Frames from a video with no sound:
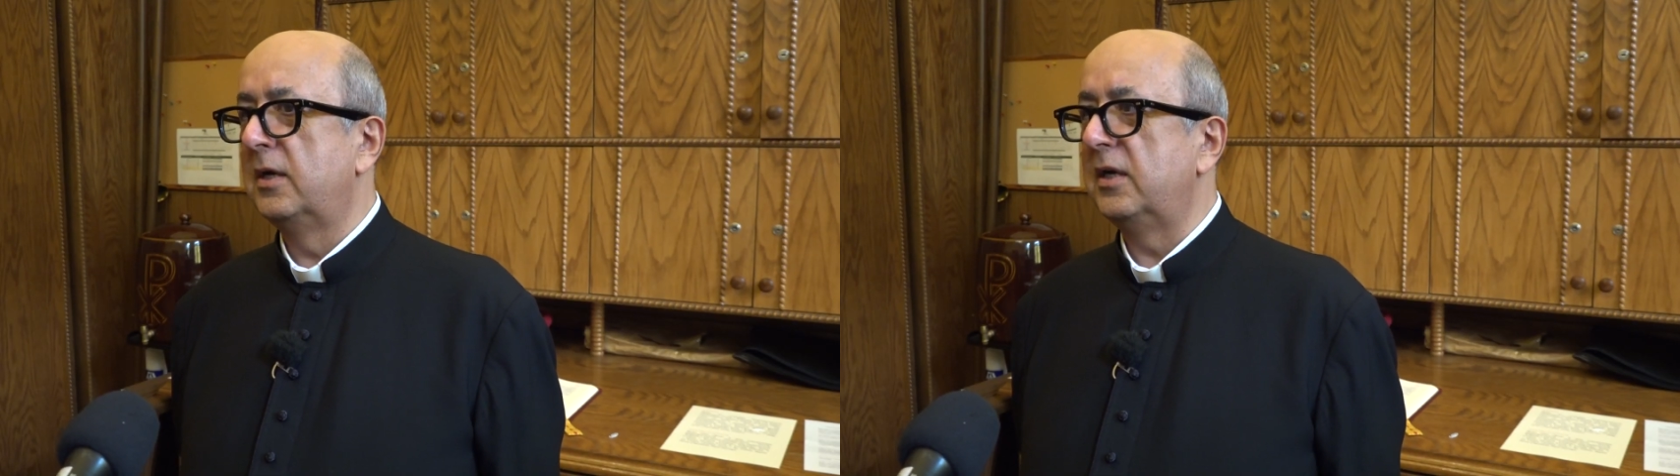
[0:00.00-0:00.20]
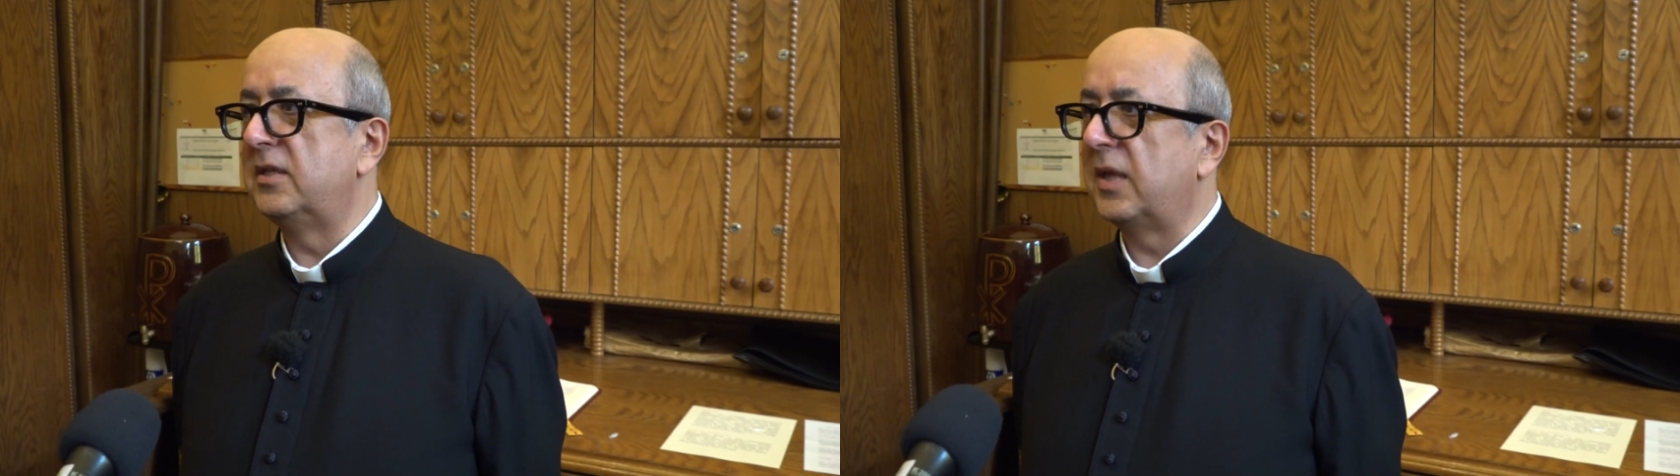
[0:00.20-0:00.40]

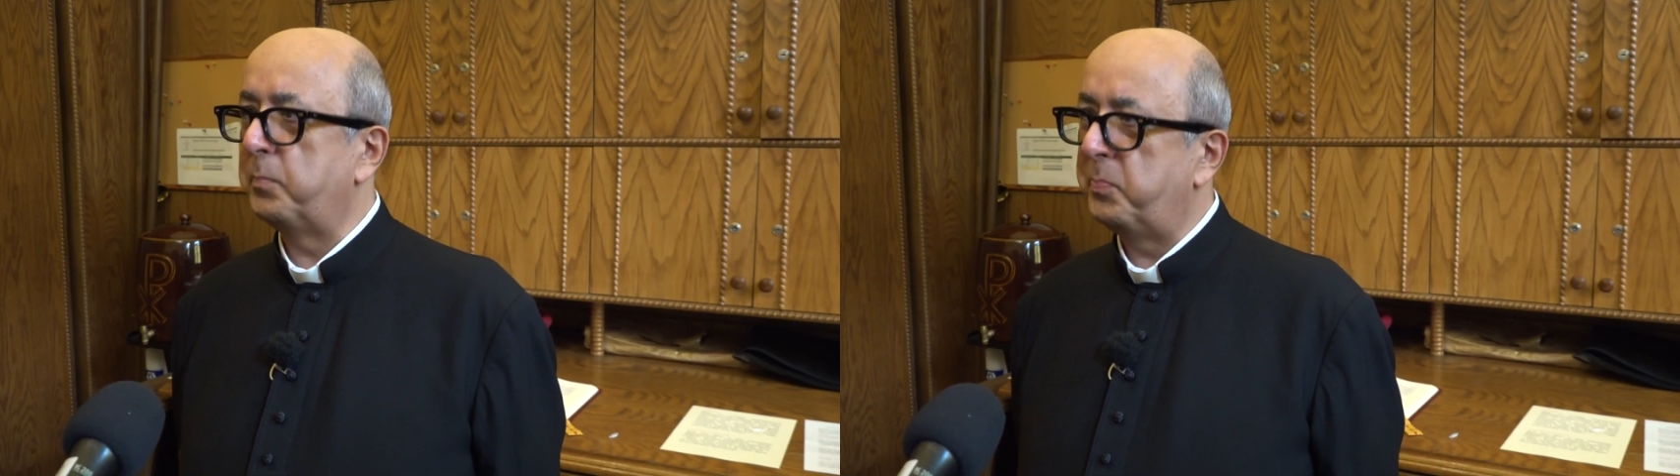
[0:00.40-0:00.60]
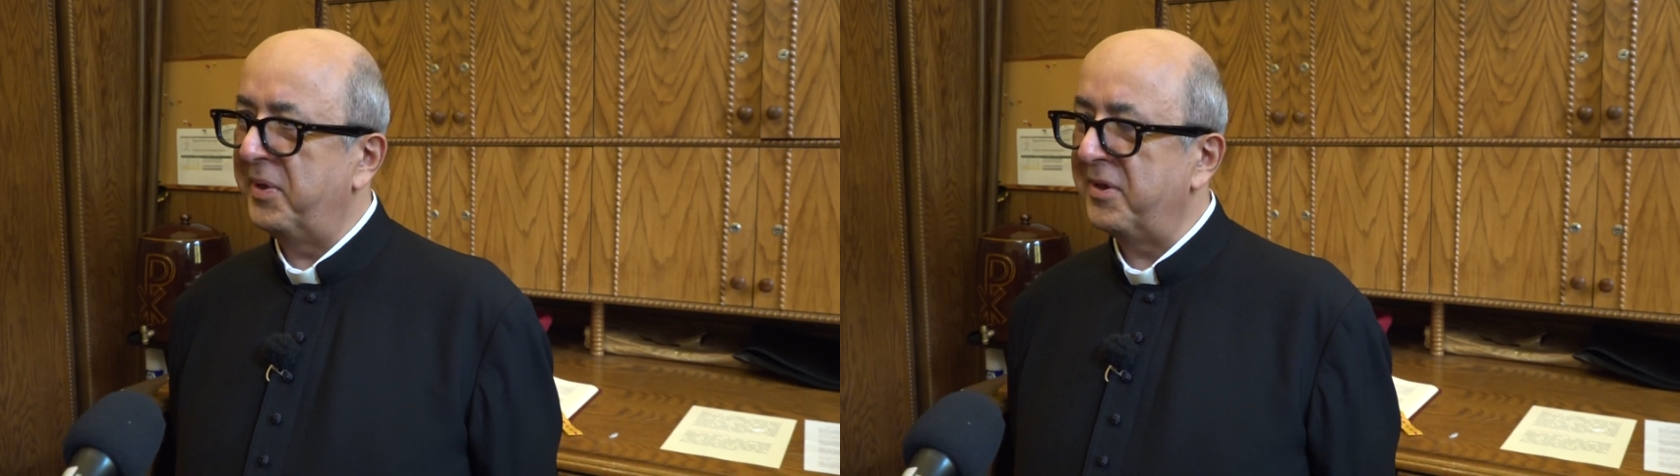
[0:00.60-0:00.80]
i ta
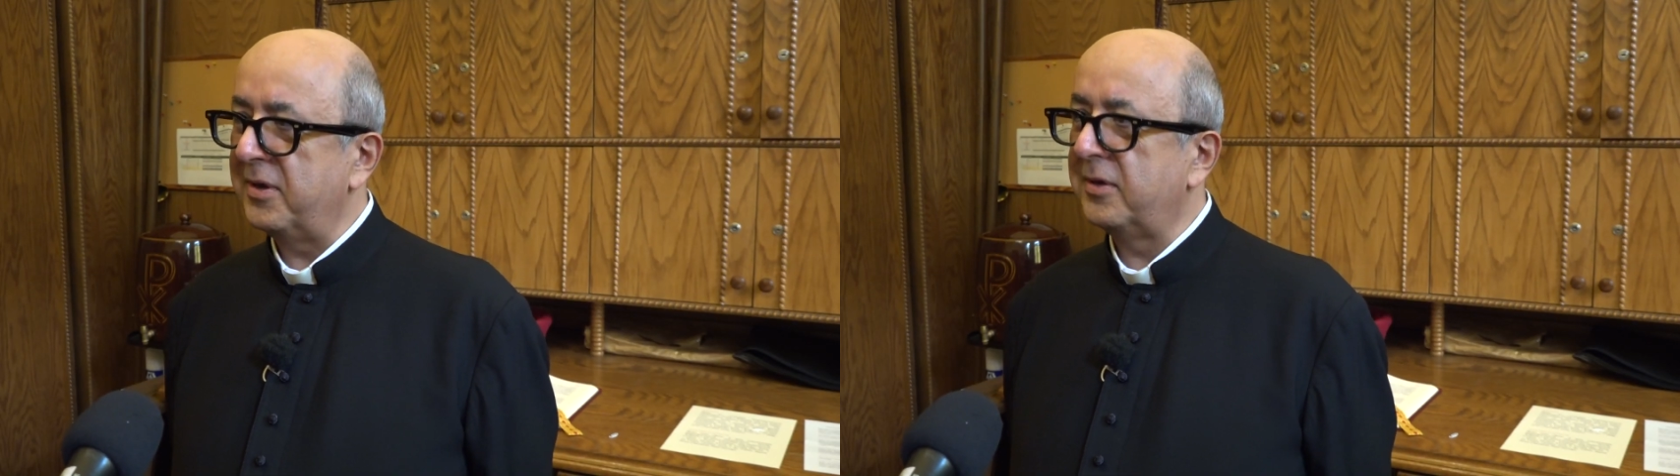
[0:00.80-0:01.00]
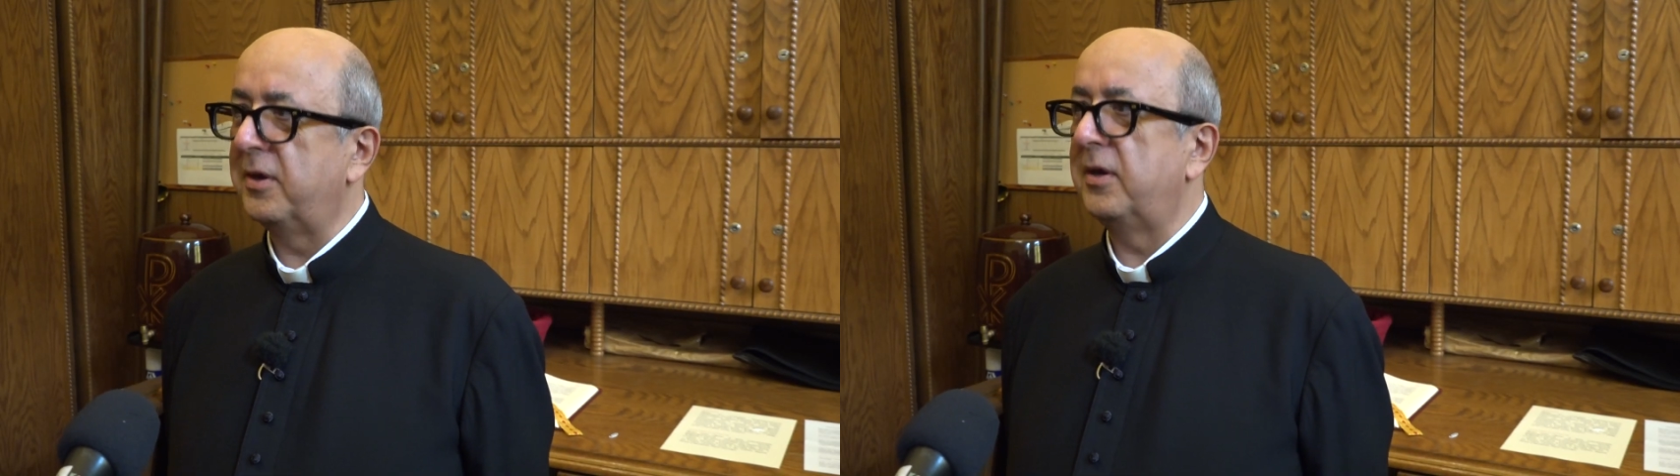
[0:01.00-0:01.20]

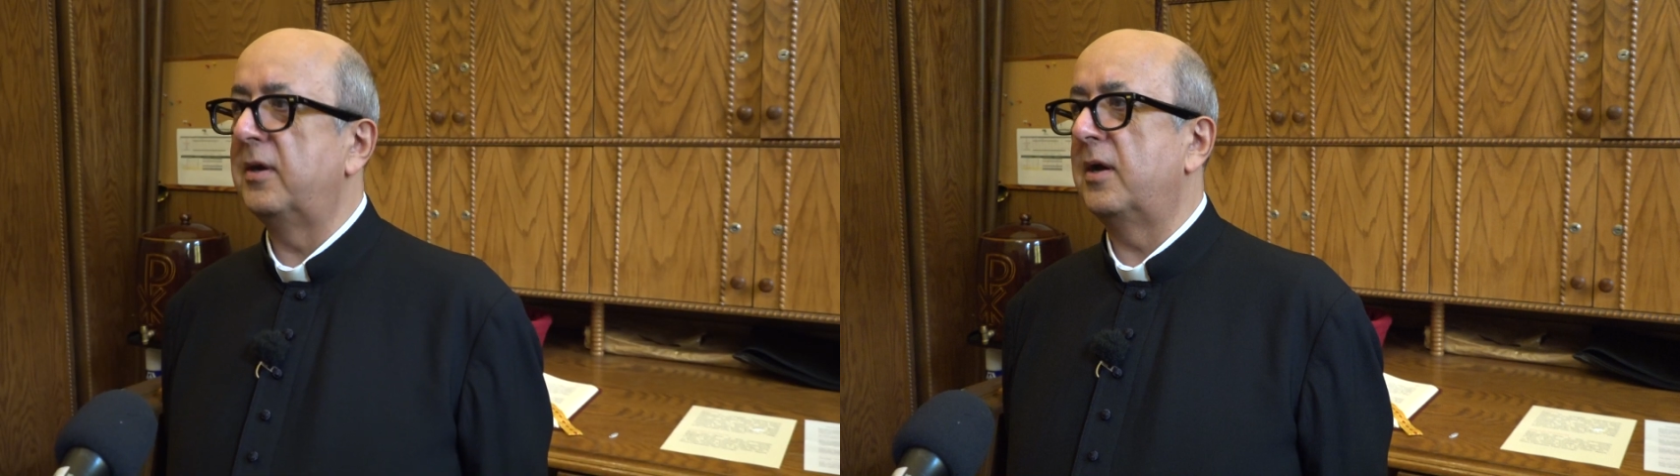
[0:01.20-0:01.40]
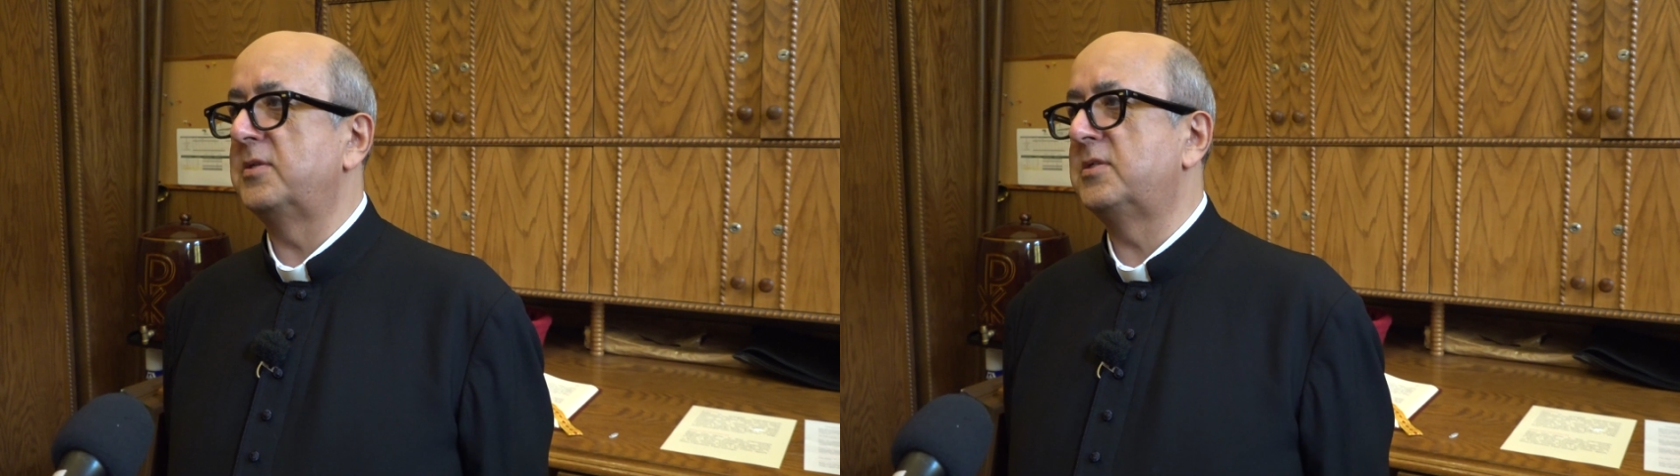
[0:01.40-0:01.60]

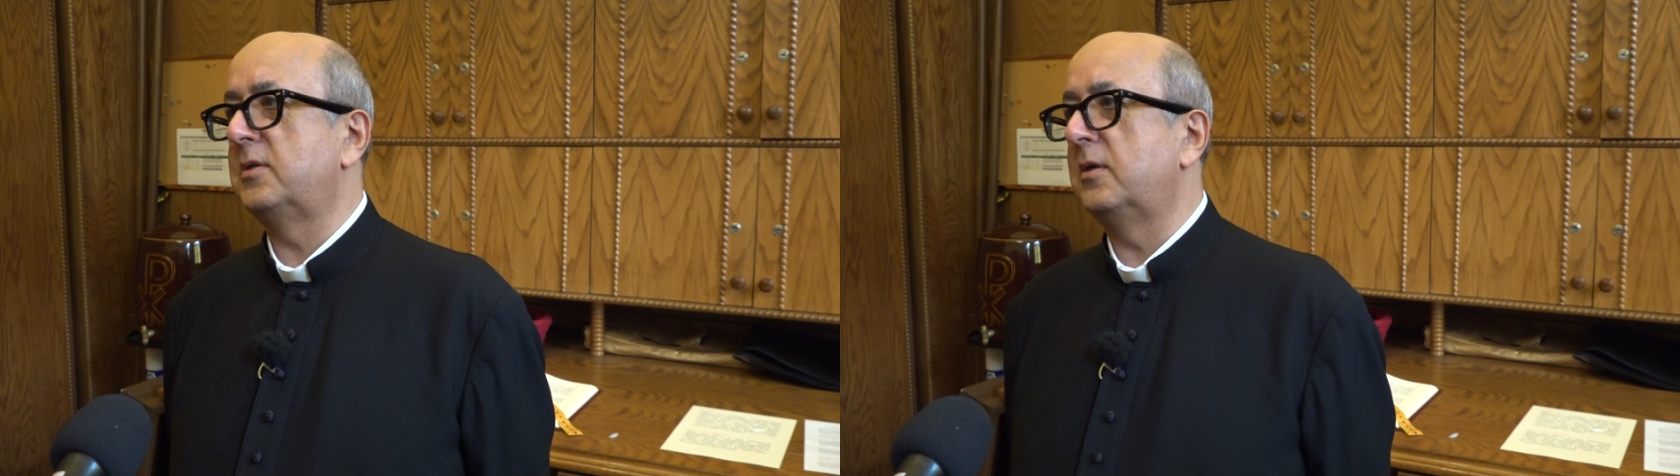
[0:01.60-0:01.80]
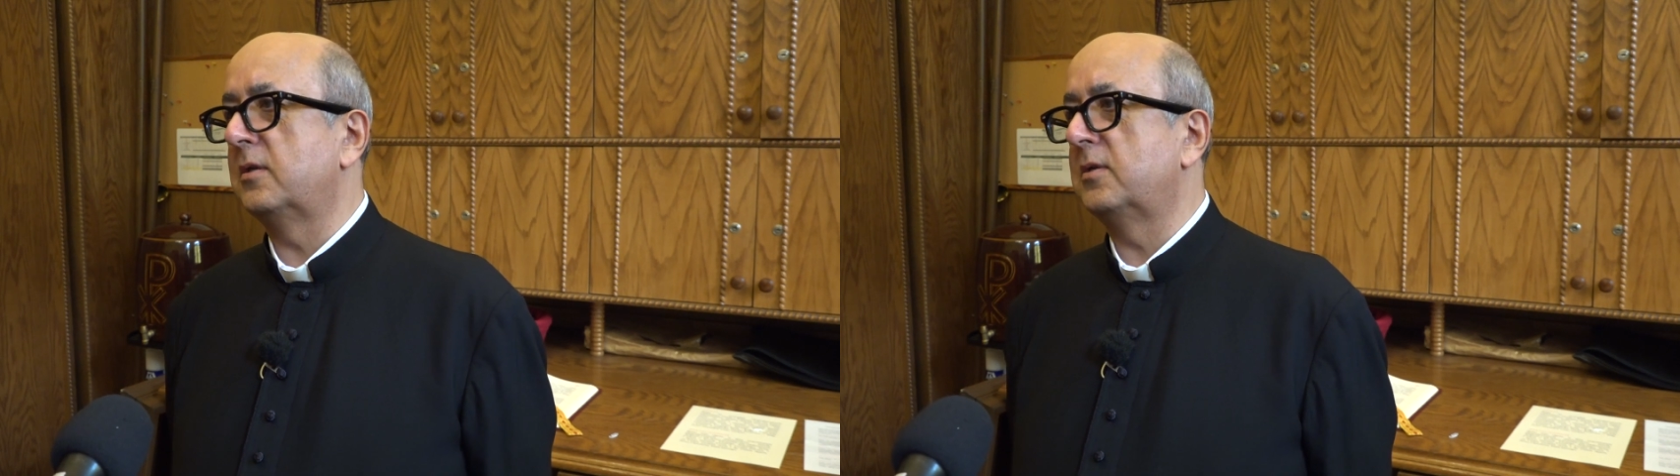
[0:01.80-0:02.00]
peregrynacja